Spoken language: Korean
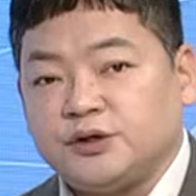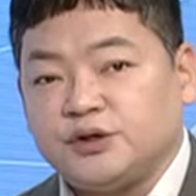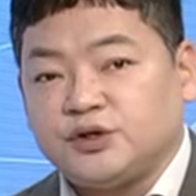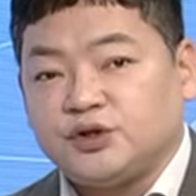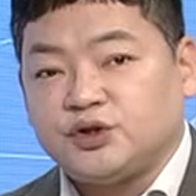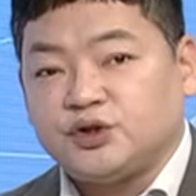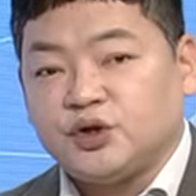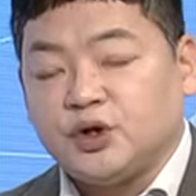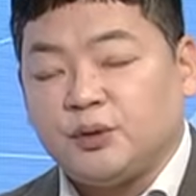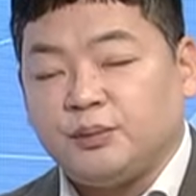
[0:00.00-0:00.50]

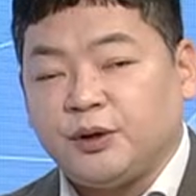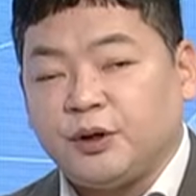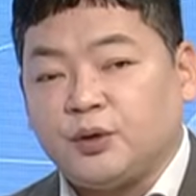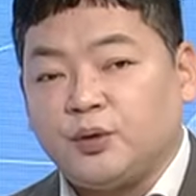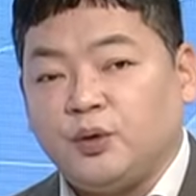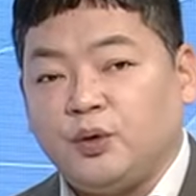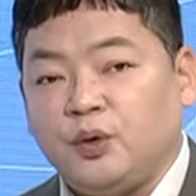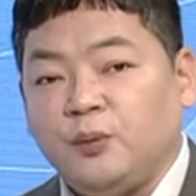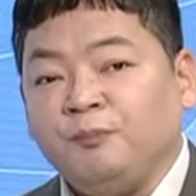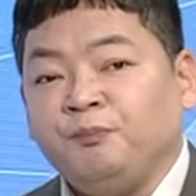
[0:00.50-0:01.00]

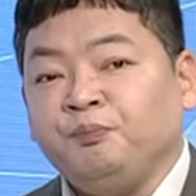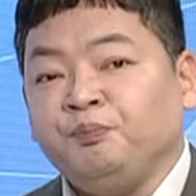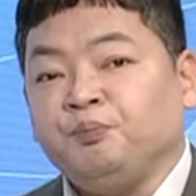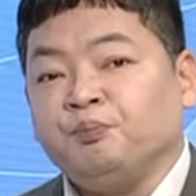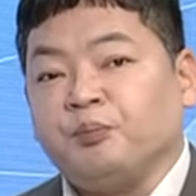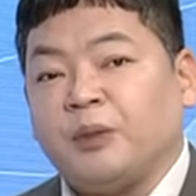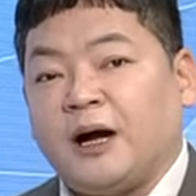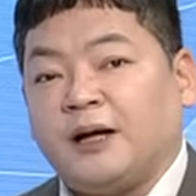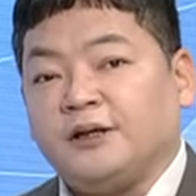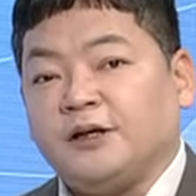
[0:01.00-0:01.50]
시점이고
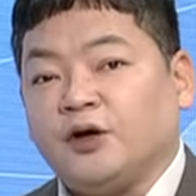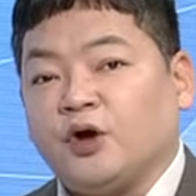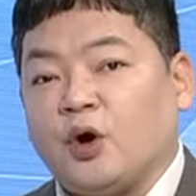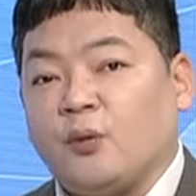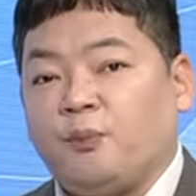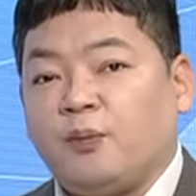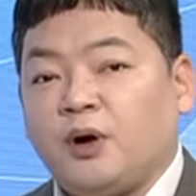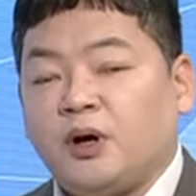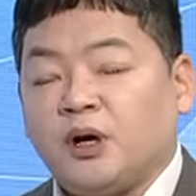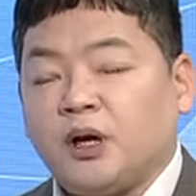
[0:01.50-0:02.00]
만약에
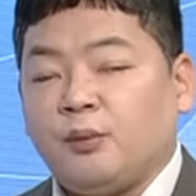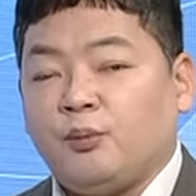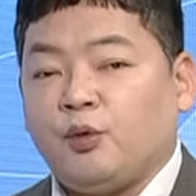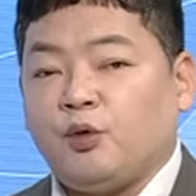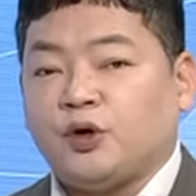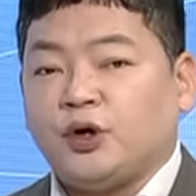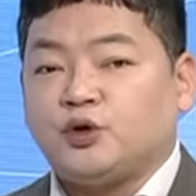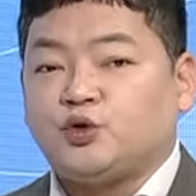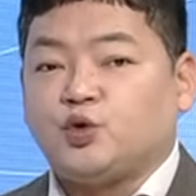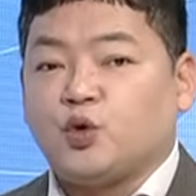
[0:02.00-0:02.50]
업황
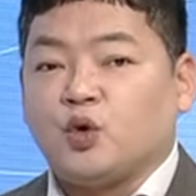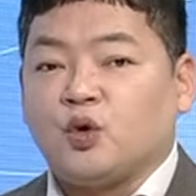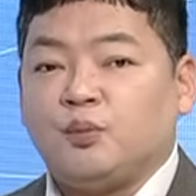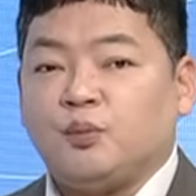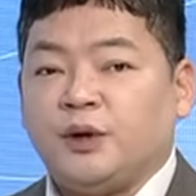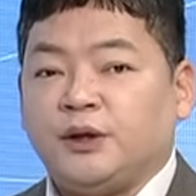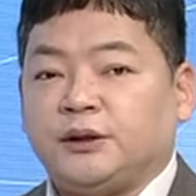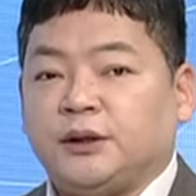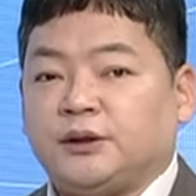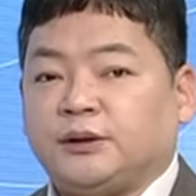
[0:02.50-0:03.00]
회복이
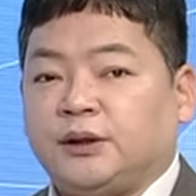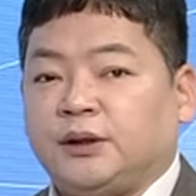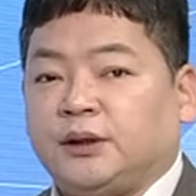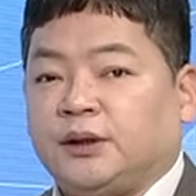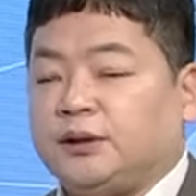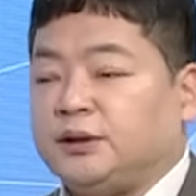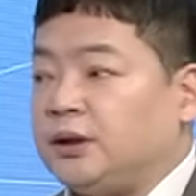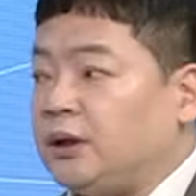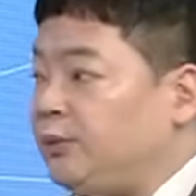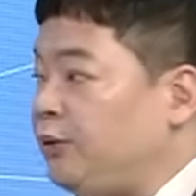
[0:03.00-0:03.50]
조금만
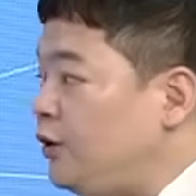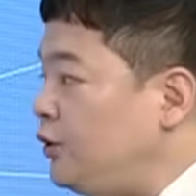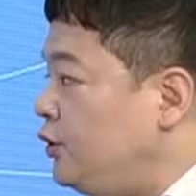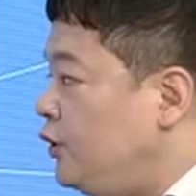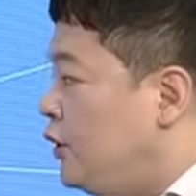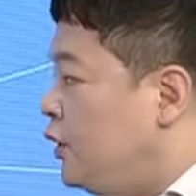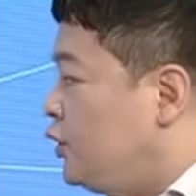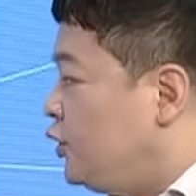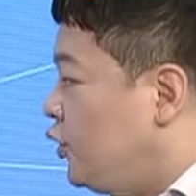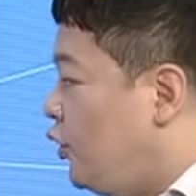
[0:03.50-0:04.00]
나타난다면
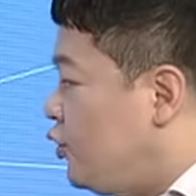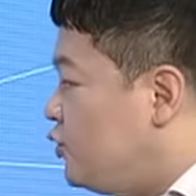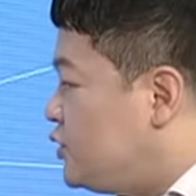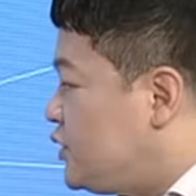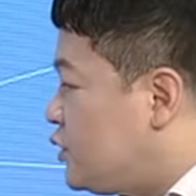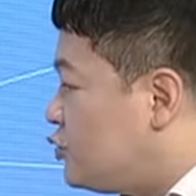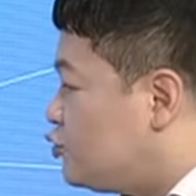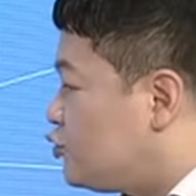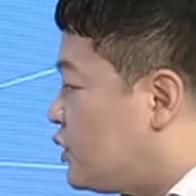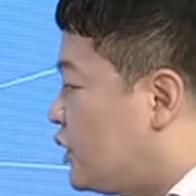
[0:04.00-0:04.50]

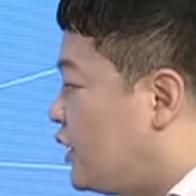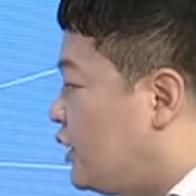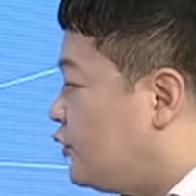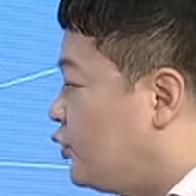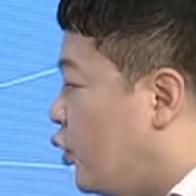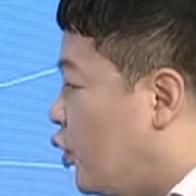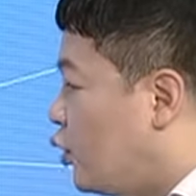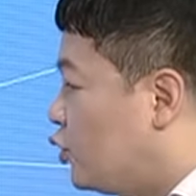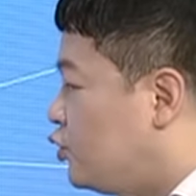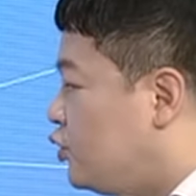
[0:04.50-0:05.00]
현재
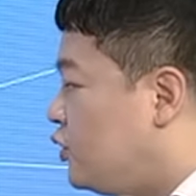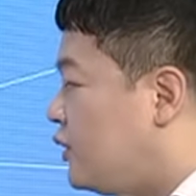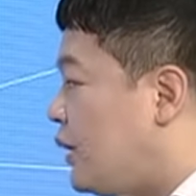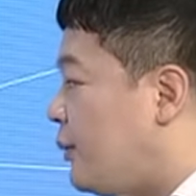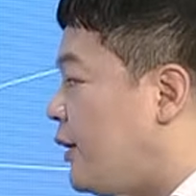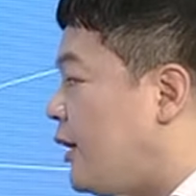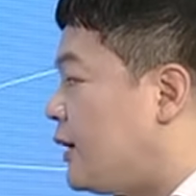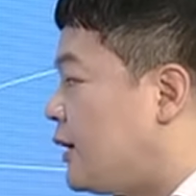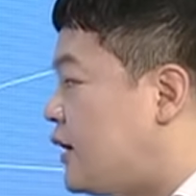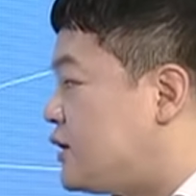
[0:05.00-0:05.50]
구간에서 어느
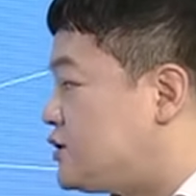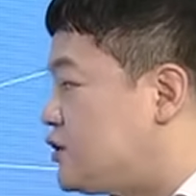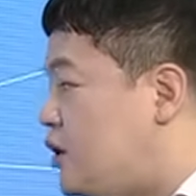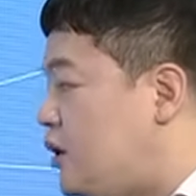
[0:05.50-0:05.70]
레벨까지